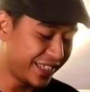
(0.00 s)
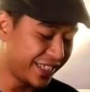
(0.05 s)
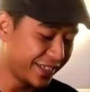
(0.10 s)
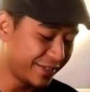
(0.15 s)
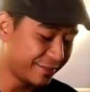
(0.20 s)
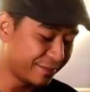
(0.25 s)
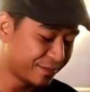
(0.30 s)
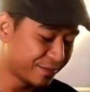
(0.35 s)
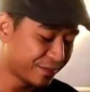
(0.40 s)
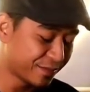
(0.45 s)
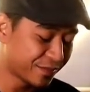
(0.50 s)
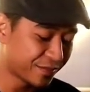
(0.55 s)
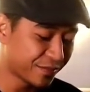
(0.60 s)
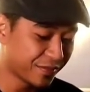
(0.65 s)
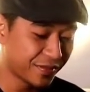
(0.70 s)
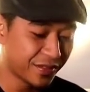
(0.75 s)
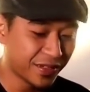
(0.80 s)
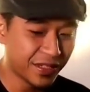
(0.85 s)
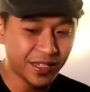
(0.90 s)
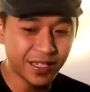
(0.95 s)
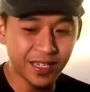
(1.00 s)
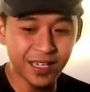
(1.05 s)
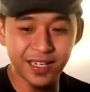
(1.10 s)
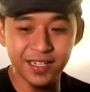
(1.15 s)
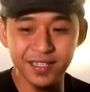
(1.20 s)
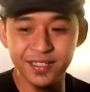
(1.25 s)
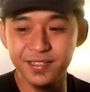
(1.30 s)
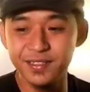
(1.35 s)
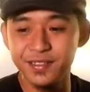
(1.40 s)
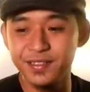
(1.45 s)
jadi
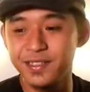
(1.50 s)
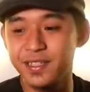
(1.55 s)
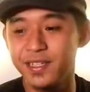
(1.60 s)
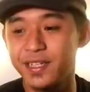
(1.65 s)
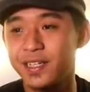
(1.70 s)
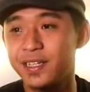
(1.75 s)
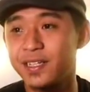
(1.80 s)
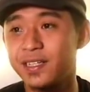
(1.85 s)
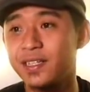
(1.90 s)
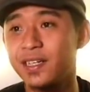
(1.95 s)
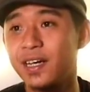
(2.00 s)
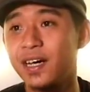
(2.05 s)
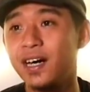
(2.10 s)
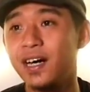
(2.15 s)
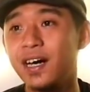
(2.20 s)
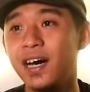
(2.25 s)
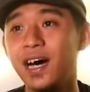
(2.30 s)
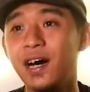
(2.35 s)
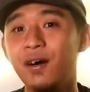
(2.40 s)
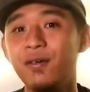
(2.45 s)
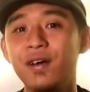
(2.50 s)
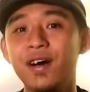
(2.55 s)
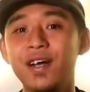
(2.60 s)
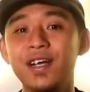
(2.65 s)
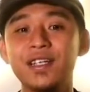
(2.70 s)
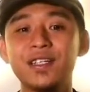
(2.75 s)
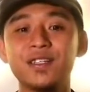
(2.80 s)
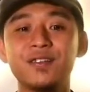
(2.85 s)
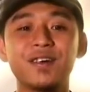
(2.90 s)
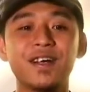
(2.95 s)
kan uh,
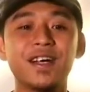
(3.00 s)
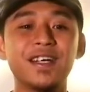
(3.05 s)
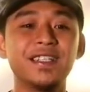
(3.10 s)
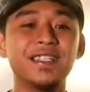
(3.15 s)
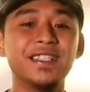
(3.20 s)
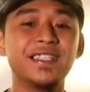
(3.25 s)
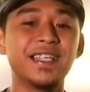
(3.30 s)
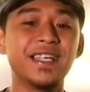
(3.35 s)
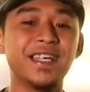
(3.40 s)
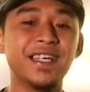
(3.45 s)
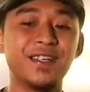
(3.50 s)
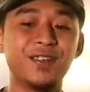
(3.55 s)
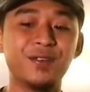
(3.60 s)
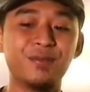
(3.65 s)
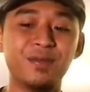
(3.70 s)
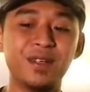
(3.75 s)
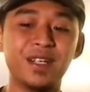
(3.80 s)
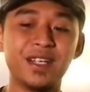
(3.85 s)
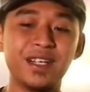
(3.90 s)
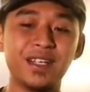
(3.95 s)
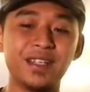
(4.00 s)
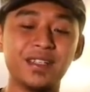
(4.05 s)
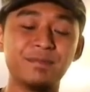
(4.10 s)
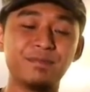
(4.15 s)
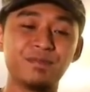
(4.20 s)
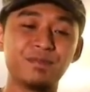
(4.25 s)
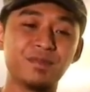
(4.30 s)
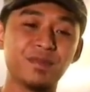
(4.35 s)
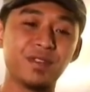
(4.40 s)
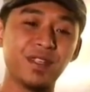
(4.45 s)
awal itu kan di saya nomor
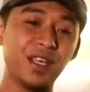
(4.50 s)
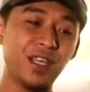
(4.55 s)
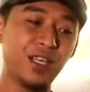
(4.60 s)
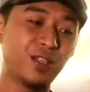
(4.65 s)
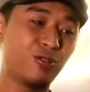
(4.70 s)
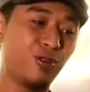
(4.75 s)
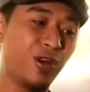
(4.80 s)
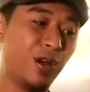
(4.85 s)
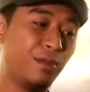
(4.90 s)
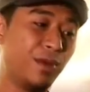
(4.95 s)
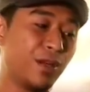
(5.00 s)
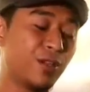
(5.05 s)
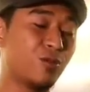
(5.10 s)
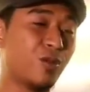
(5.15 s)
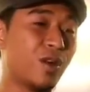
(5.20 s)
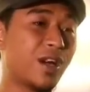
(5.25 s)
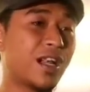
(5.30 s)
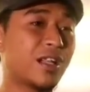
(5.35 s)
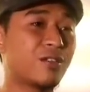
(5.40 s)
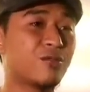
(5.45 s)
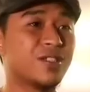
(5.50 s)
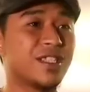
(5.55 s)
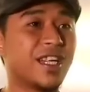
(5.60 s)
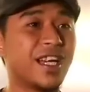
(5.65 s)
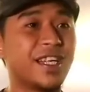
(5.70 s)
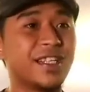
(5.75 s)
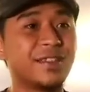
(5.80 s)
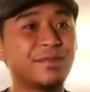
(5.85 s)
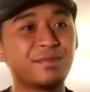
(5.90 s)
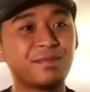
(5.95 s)
itu hampir
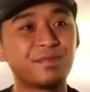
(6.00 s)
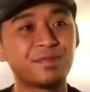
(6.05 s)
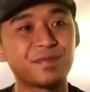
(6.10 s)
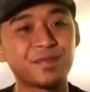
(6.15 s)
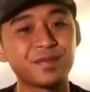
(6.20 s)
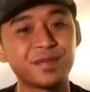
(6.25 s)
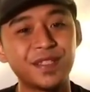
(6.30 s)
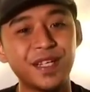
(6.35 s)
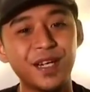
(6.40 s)
200-an hmm.